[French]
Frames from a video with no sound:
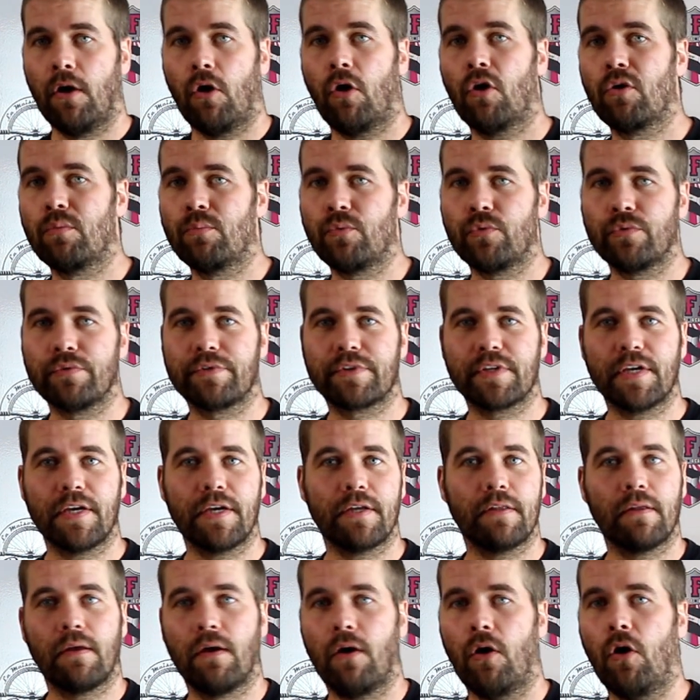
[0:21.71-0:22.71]

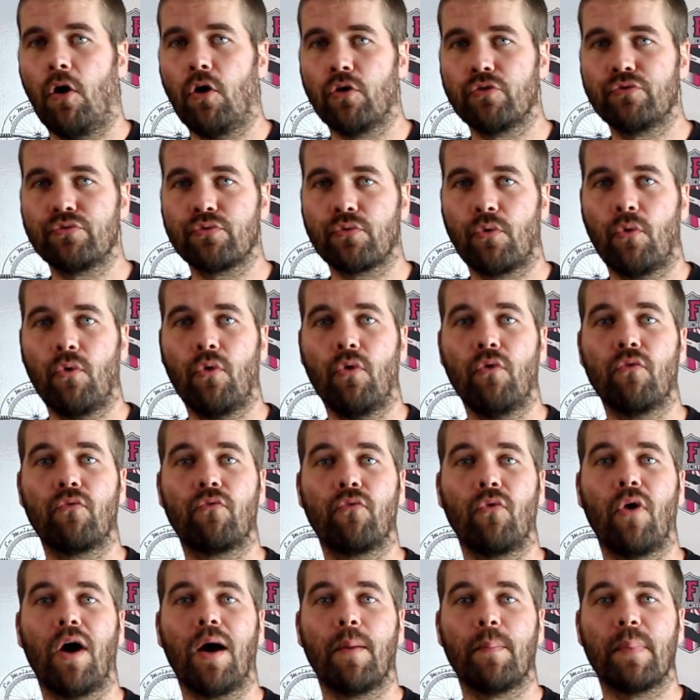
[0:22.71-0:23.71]
all-mountain, enduro,
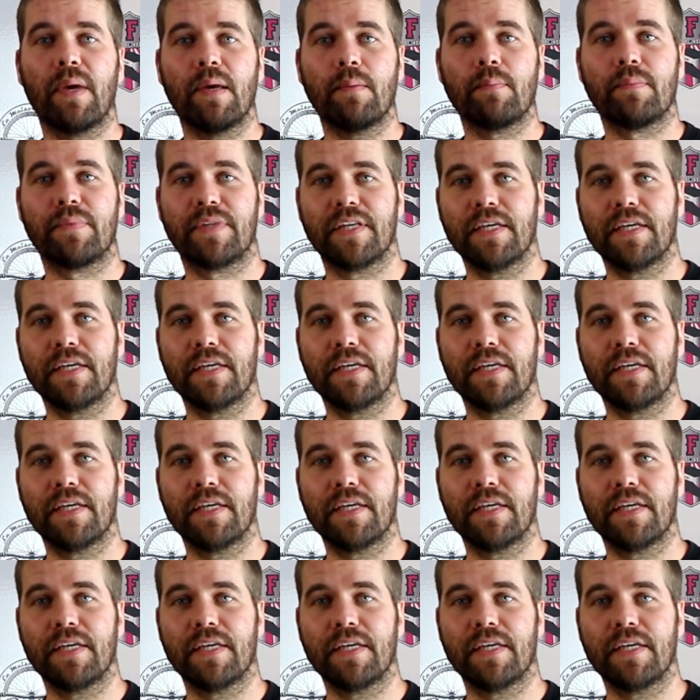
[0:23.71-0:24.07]
voire même